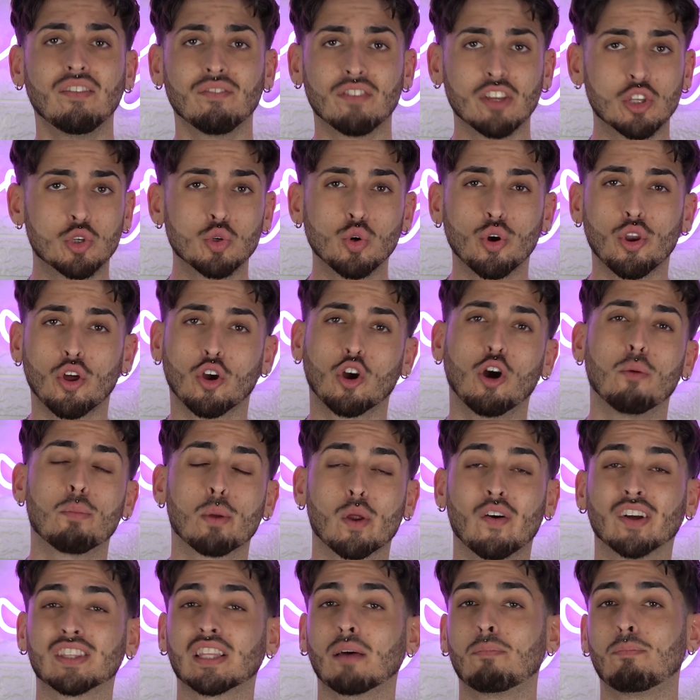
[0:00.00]
Vi giuro che ho
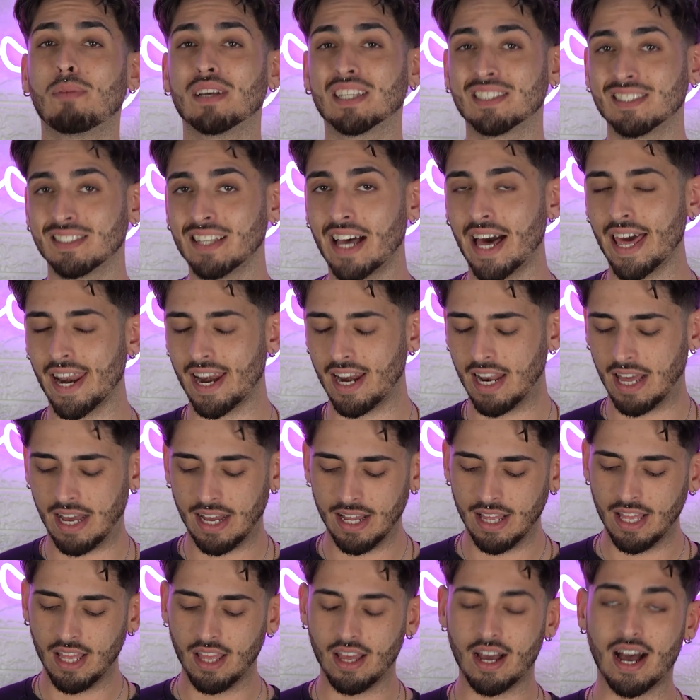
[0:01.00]
provato a
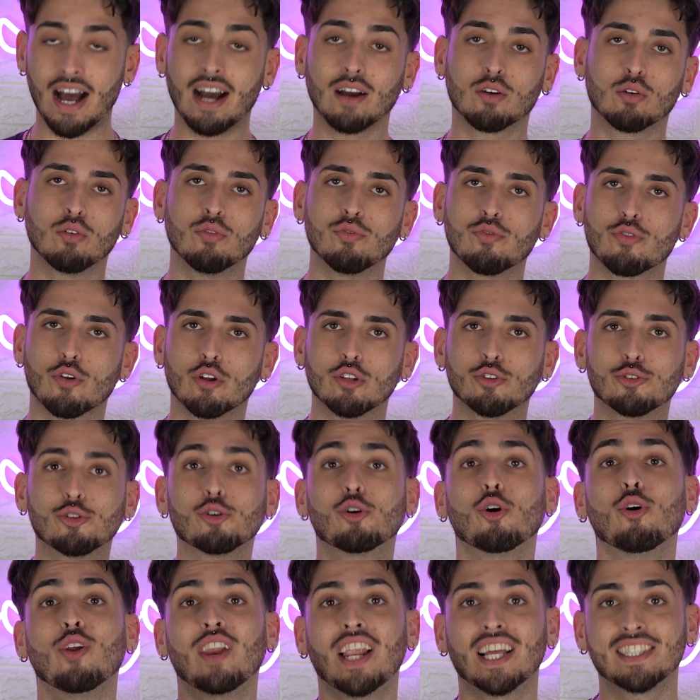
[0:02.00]
passarla a
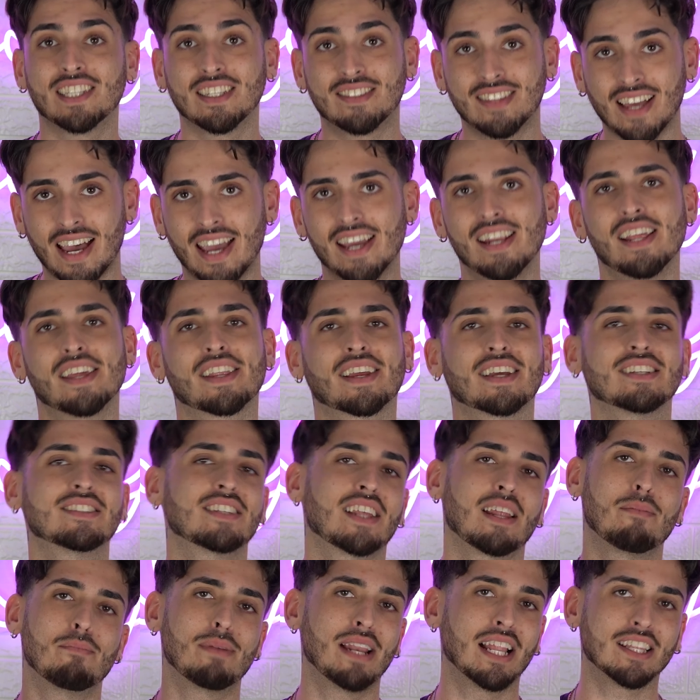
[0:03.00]
confronto con la detailer che
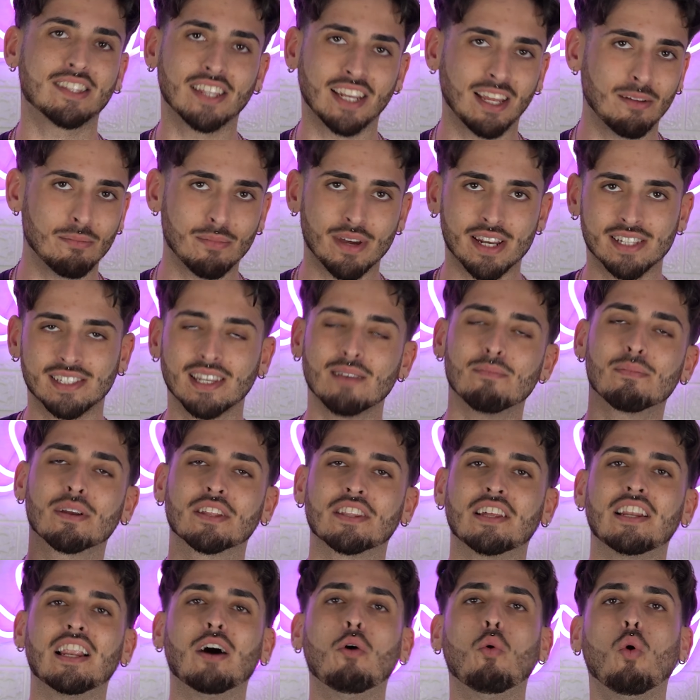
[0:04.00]
sarebbe la trimmer
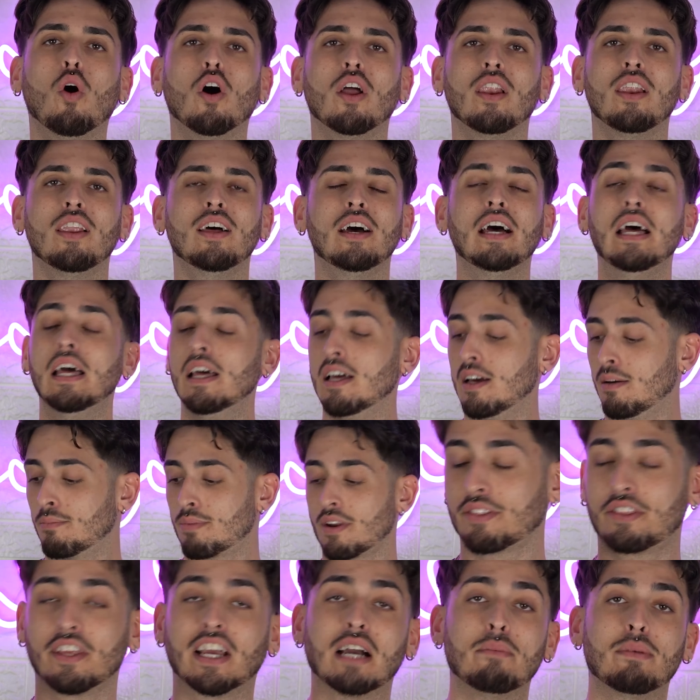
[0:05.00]
sempre della wall,
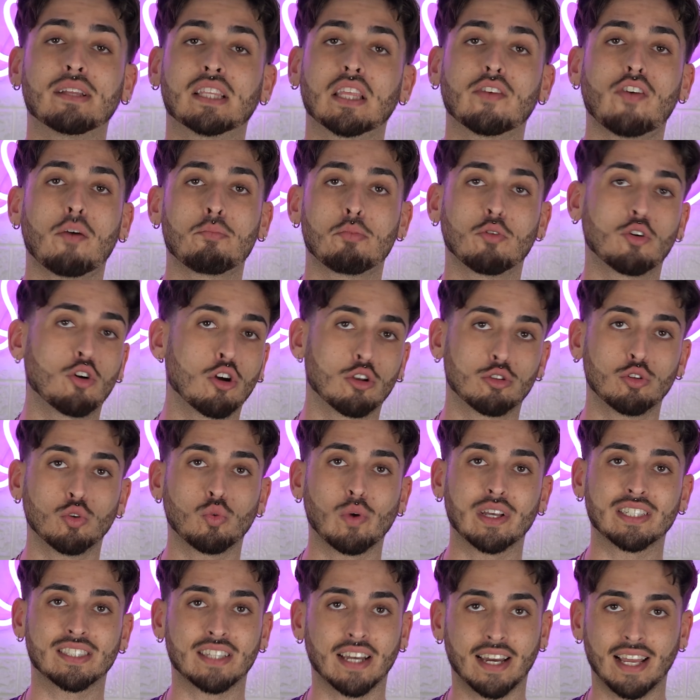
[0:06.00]
praticamente fa più corto
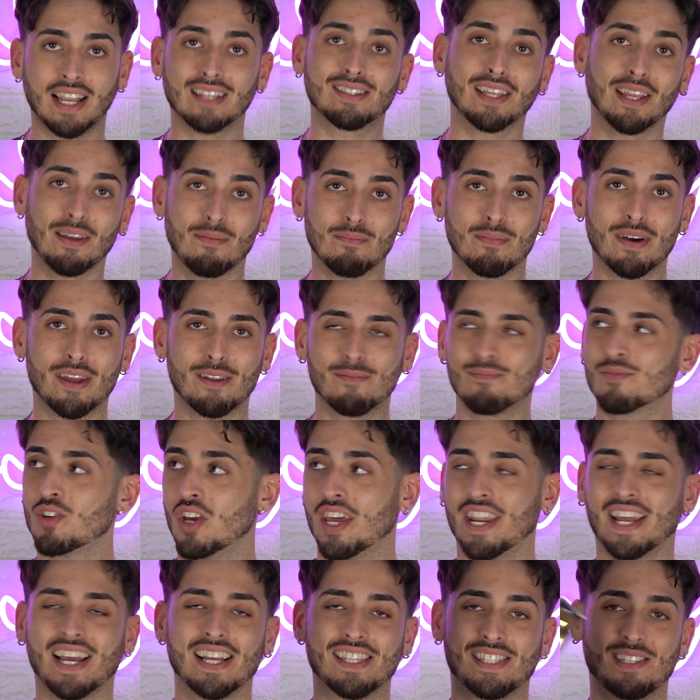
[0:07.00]
questa che la trimmer,
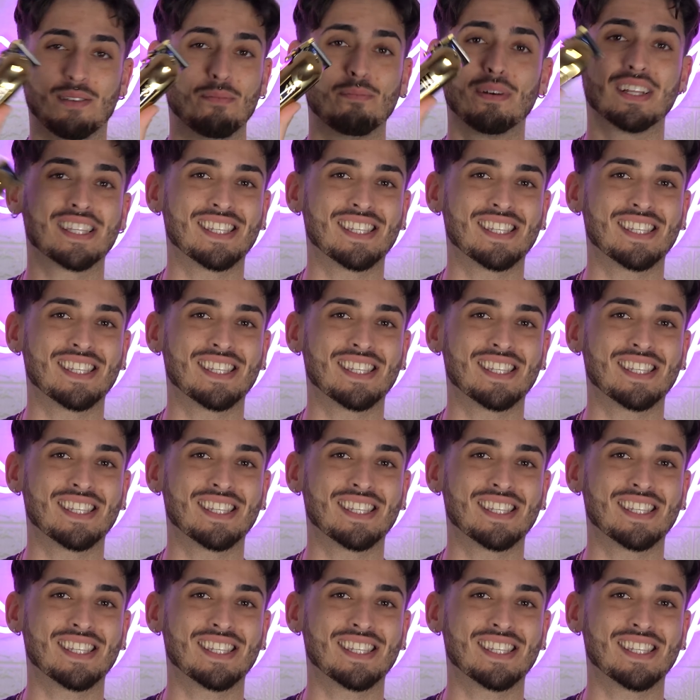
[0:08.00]
cioè ragazzi